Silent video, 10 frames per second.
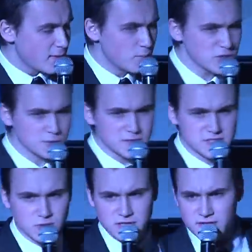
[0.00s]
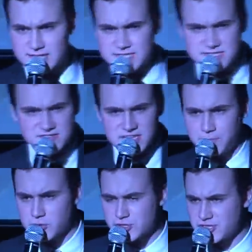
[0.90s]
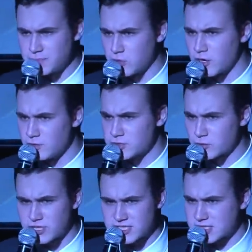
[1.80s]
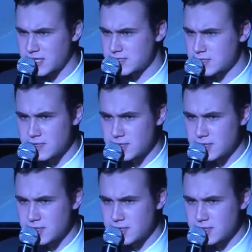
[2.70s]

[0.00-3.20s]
Может быть, он хватается за все поручни и плохо моет руки засранец.